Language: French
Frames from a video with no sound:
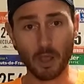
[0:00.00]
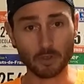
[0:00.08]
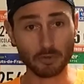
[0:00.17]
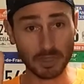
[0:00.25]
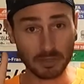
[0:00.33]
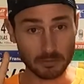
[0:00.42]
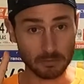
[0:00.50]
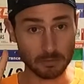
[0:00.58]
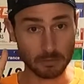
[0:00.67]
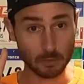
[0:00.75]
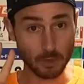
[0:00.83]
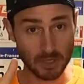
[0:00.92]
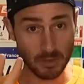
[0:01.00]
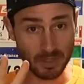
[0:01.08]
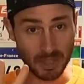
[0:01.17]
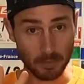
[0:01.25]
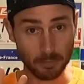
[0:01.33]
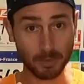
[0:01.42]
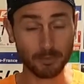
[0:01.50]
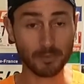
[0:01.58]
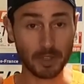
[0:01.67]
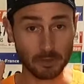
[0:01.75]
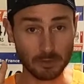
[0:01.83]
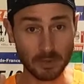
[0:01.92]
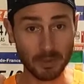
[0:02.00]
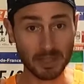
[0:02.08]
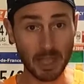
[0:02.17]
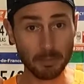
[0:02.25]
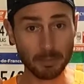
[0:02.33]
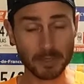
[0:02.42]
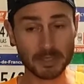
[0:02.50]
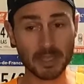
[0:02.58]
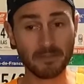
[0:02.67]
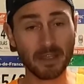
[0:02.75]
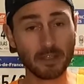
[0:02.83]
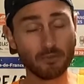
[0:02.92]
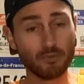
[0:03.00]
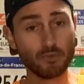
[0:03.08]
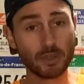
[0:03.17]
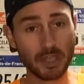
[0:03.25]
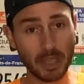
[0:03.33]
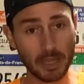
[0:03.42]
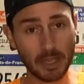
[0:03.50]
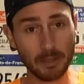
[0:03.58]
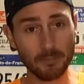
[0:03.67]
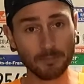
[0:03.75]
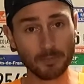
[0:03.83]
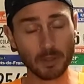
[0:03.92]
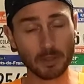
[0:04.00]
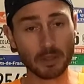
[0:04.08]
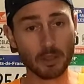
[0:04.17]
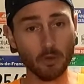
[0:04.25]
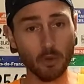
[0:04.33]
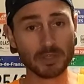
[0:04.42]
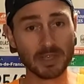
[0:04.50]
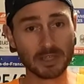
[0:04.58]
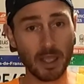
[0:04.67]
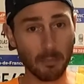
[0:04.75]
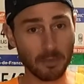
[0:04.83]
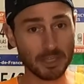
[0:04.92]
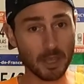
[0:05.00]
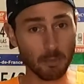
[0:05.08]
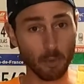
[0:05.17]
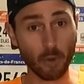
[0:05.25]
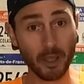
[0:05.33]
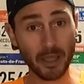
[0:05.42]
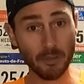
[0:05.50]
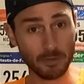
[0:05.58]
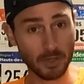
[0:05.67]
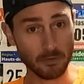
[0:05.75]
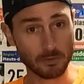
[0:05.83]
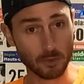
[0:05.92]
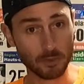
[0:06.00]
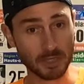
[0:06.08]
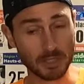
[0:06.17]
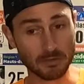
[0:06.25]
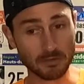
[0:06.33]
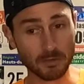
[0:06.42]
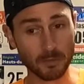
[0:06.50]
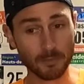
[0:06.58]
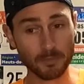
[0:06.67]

Ensuite, deuxième étape. La deuxième étape, ça va être vous caler des courses intermédiaires pour réussir vos objectifs.